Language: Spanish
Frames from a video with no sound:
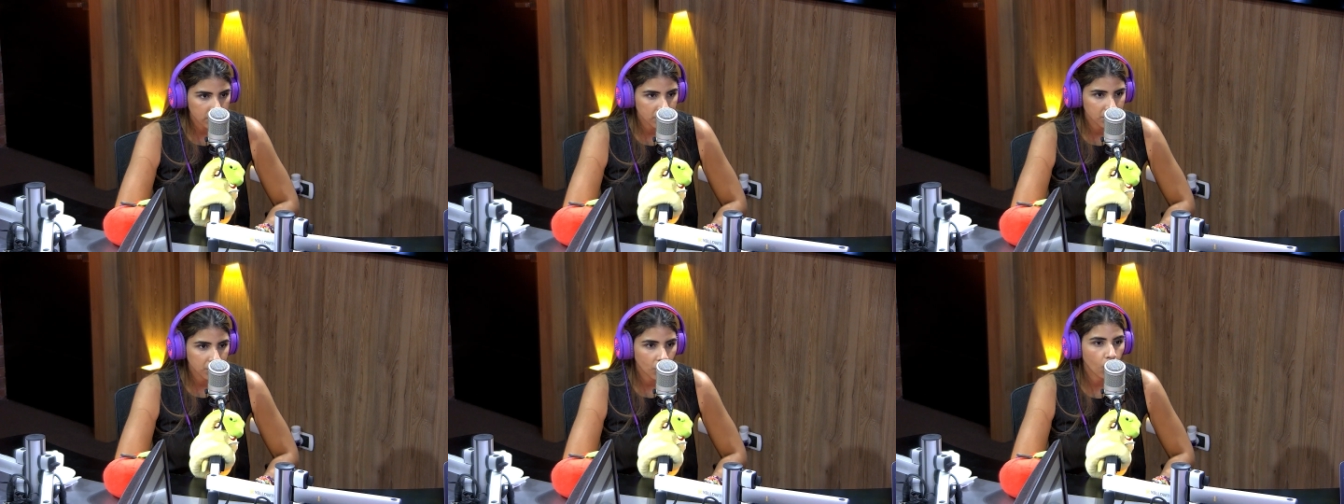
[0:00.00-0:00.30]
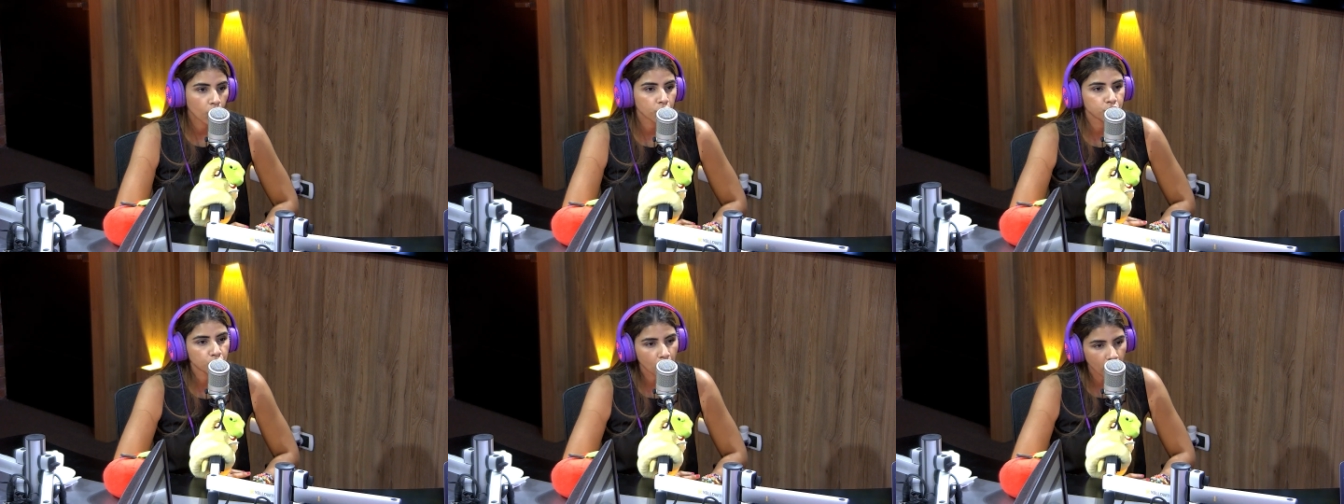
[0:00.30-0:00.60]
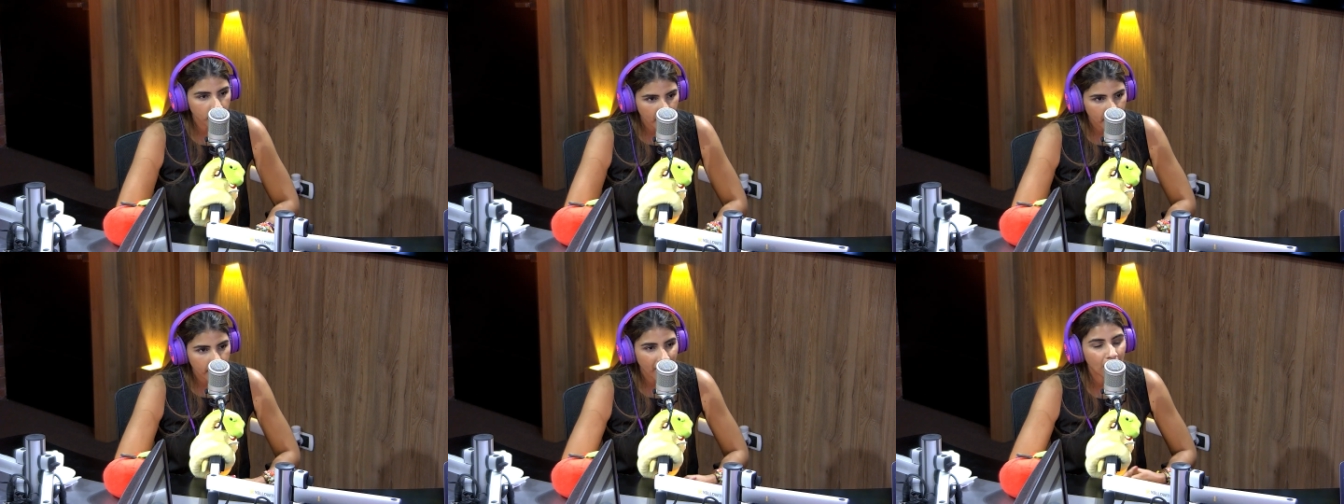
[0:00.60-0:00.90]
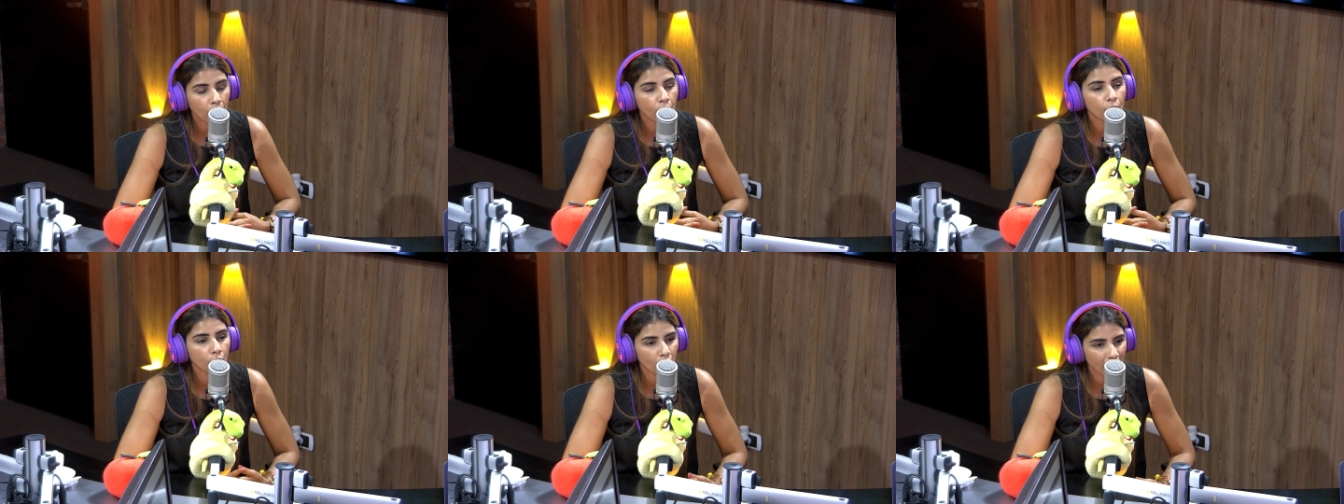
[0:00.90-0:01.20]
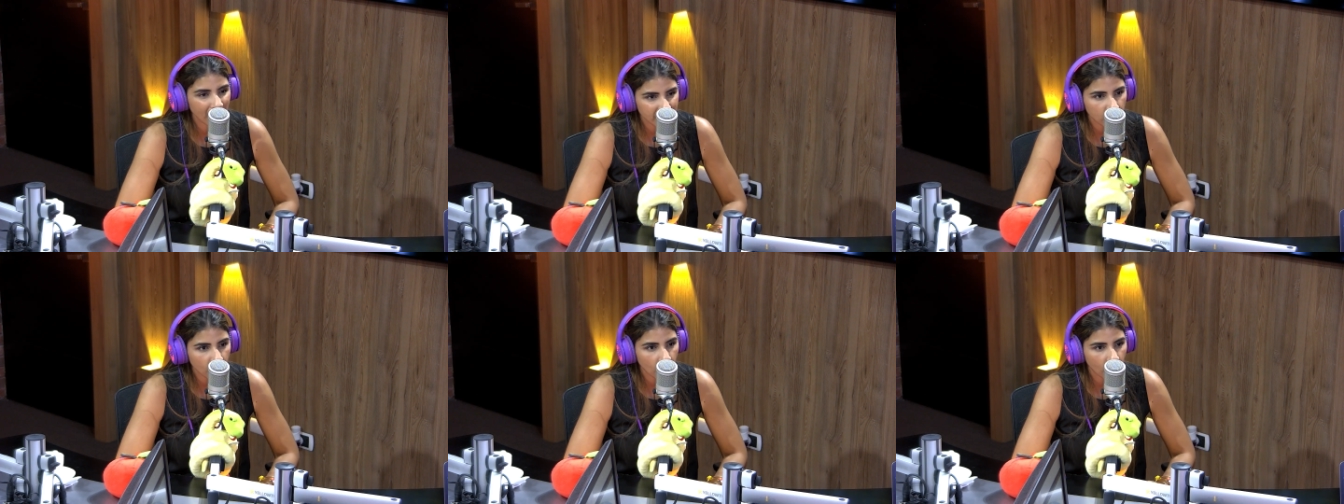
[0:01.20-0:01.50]
o sobrevaloró
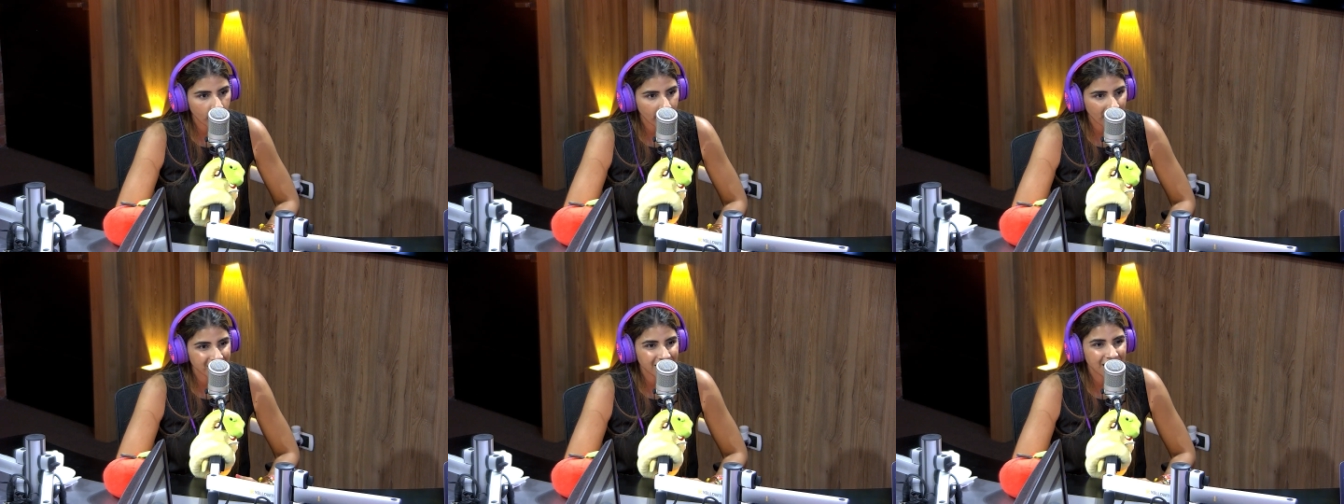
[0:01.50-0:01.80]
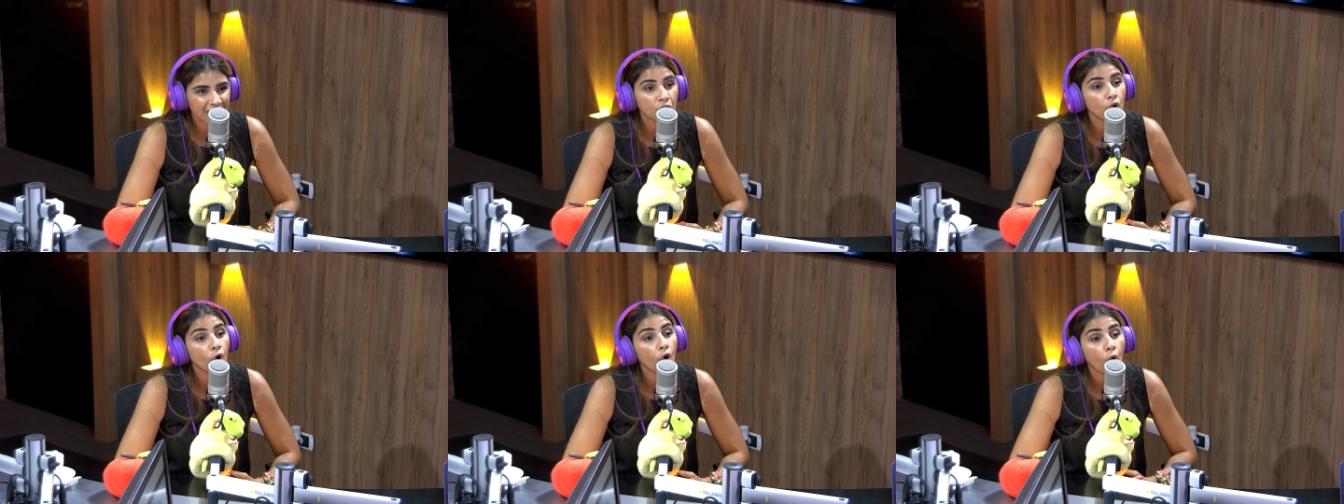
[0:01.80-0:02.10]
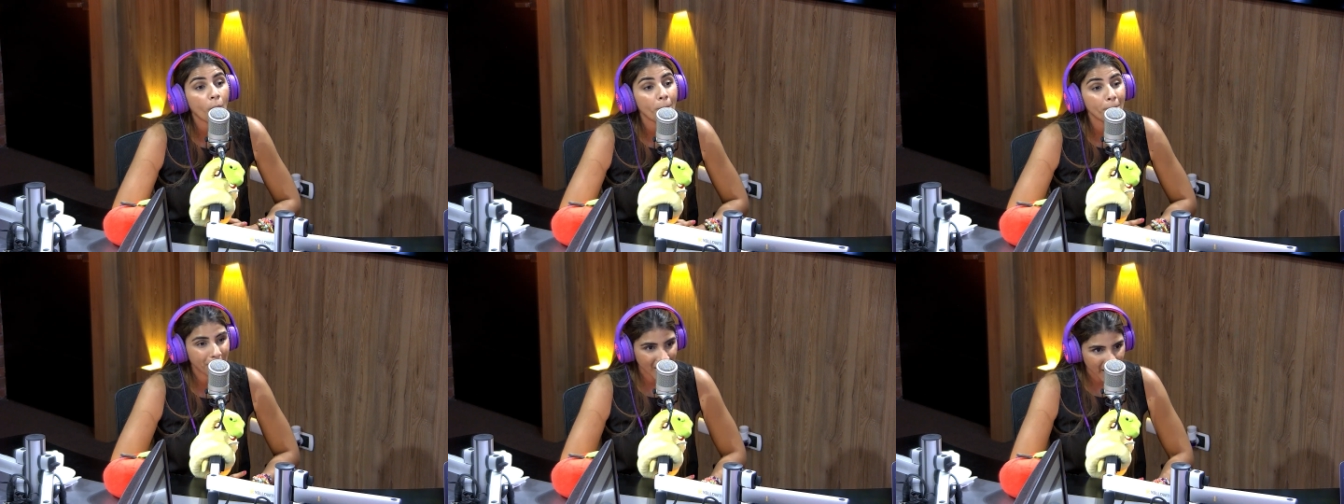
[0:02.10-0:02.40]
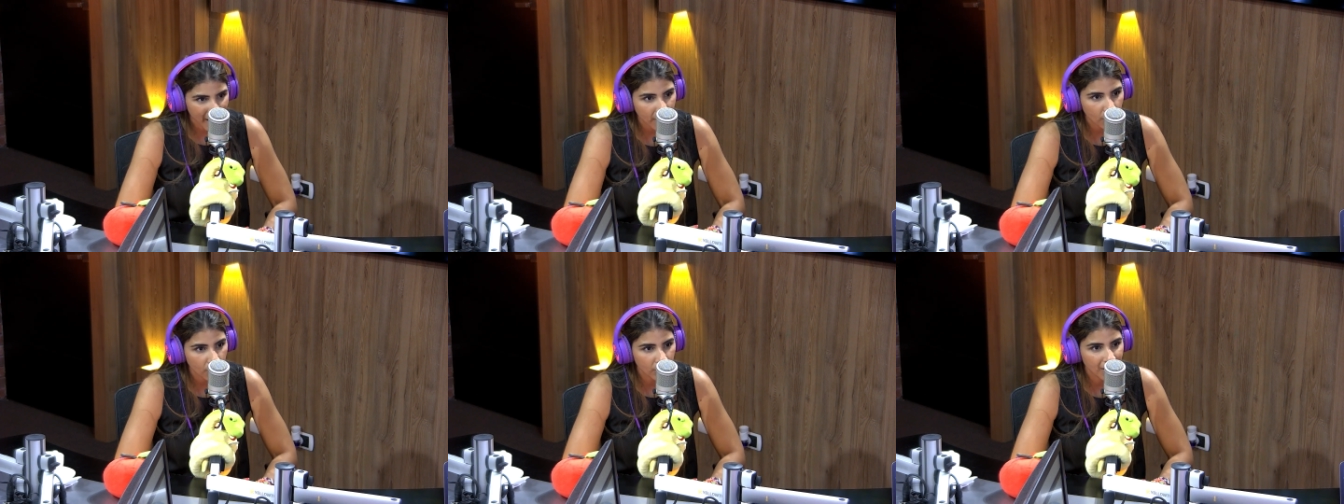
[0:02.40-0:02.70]
las obras y no compraron